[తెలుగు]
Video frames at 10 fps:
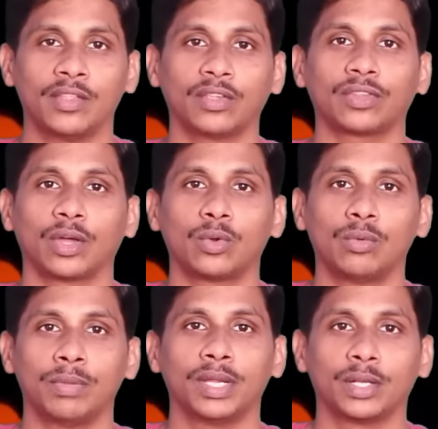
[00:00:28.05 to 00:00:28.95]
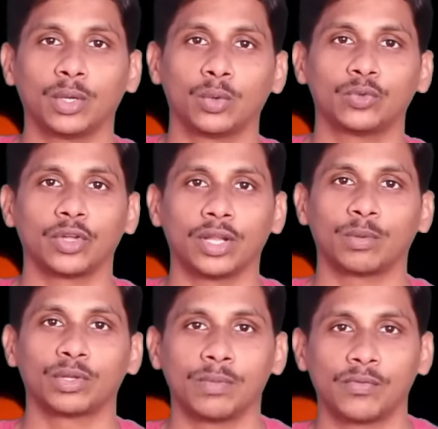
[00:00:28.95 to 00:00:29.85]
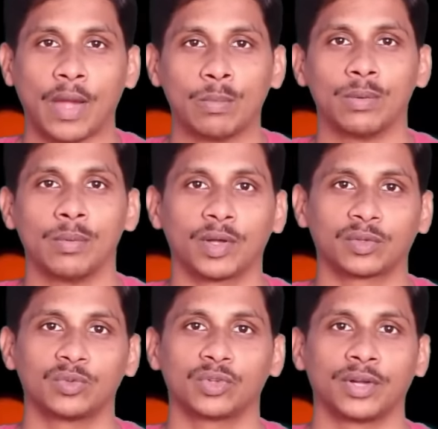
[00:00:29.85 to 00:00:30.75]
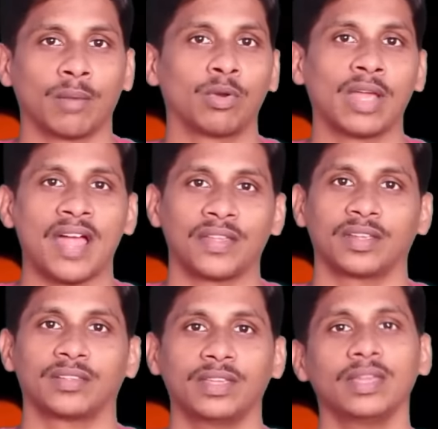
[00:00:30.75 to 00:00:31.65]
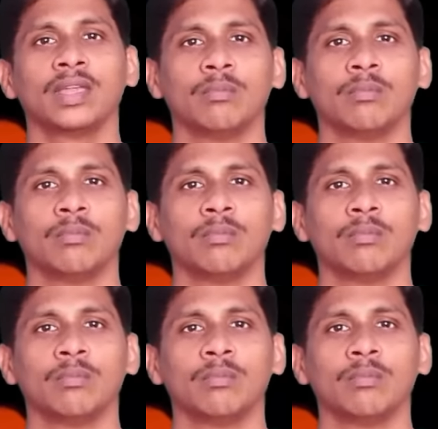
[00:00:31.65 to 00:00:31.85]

ఏం చేస్తారు మీ ఇంట్లో నుంచో లేకపోతే మీ ఫ్యామిలీ మెంబర్స్ నుంచో డబ్బులు గ్యాదర్ చేసి